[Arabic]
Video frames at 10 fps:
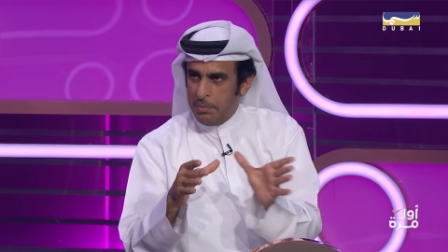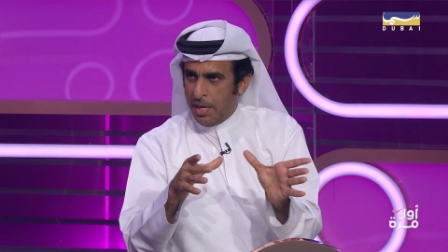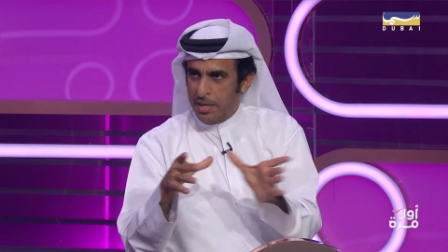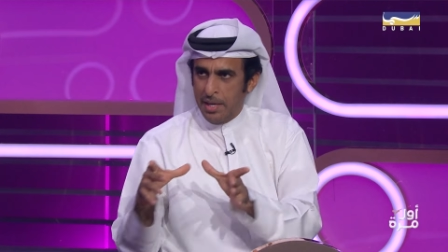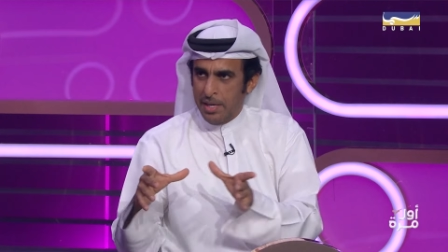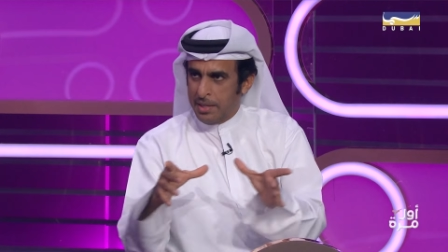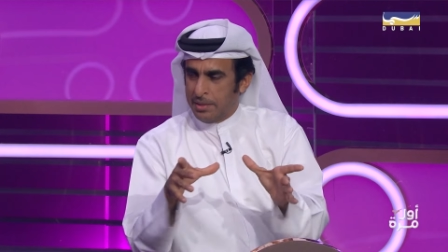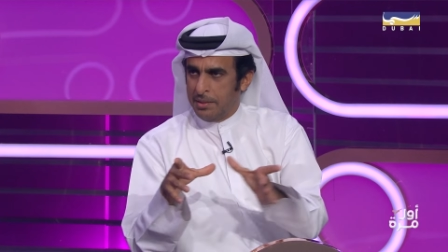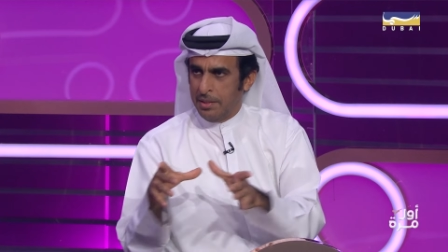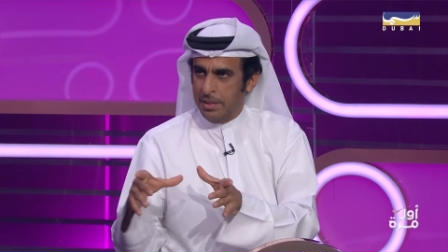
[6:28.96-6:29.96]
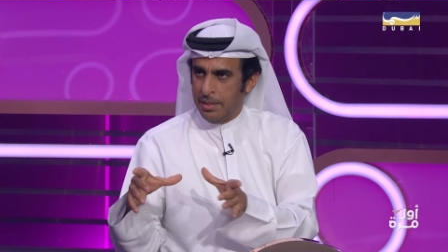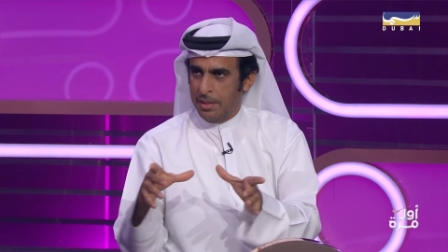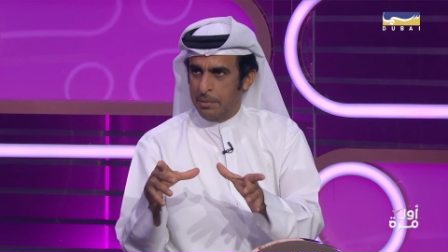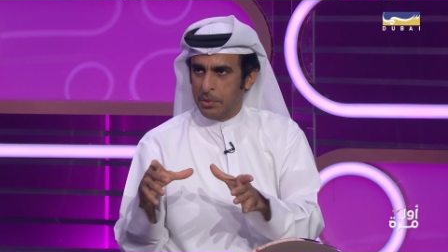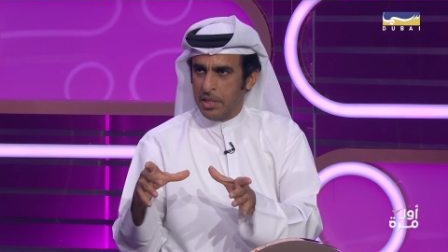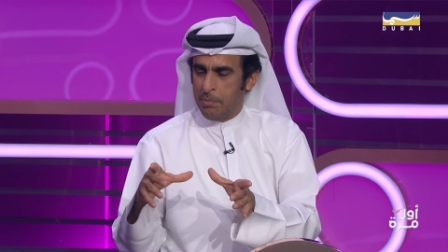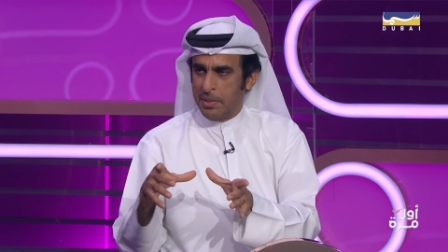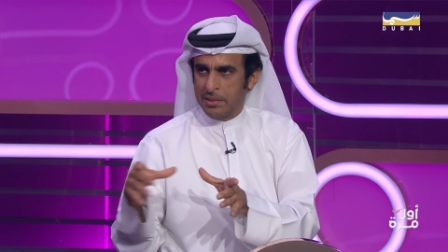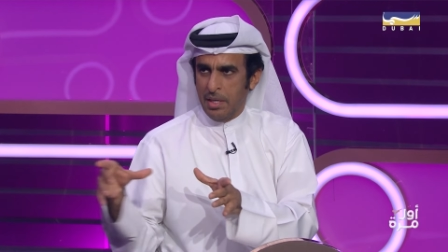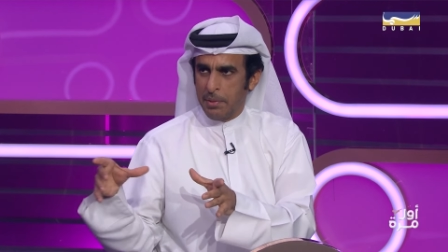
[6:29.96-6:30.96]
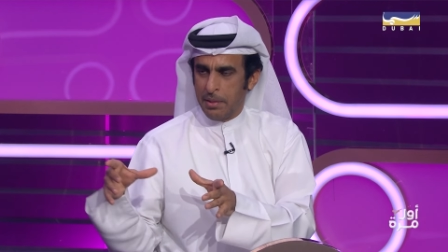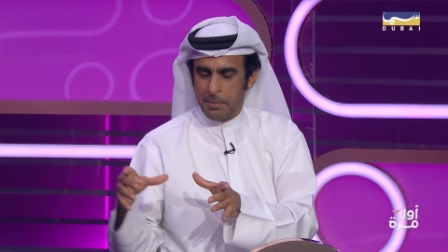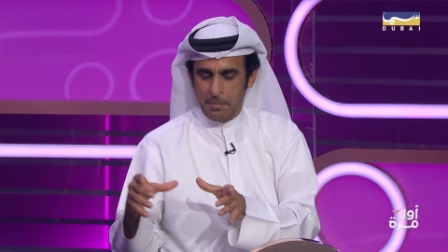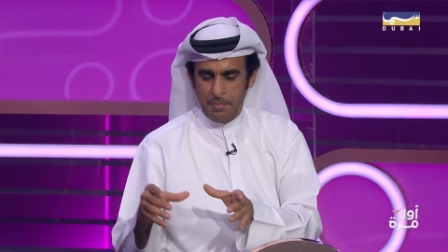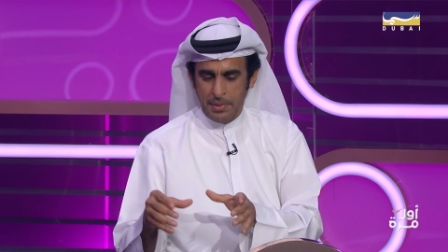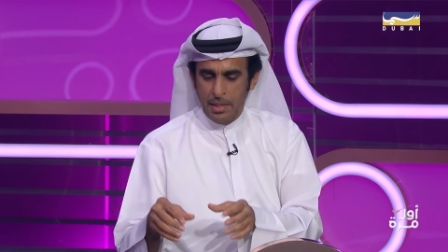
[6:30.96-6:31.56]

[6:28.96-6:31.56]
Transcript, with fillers: تحمي حركه المكيف ما يطلع برا